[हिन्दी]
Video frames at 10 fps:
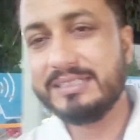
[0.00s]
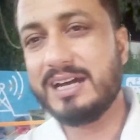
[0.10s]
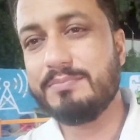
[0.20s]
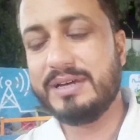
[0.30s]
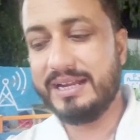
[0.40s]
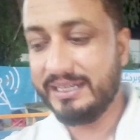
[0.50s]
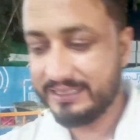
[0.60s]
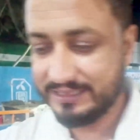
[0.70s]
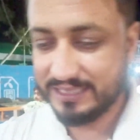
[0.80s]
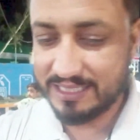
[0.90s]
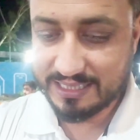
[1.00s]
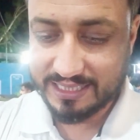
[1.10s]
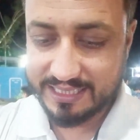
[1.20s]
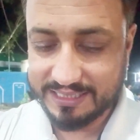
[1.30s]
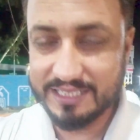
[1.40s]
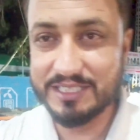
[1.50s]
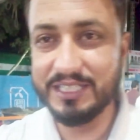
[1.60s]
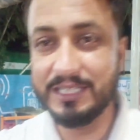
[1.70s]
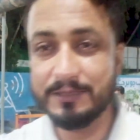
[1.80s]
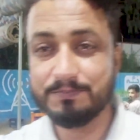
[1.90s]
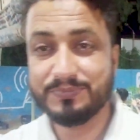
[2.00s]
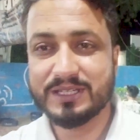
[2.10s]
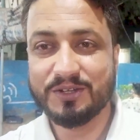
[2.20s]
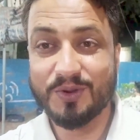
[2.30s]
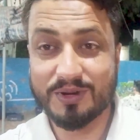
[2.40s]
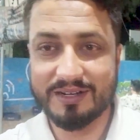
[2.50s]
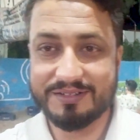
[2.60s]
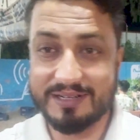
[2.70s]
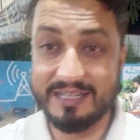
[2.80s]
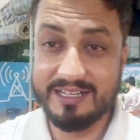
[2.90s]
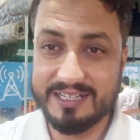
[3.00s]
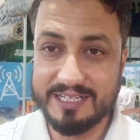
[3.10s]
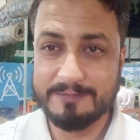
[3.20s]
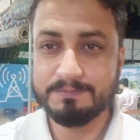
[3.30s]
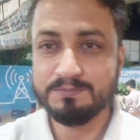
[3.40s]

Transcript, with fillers: यहाँ पर आएँ यहाँ का देसी कुकर ट्राई करें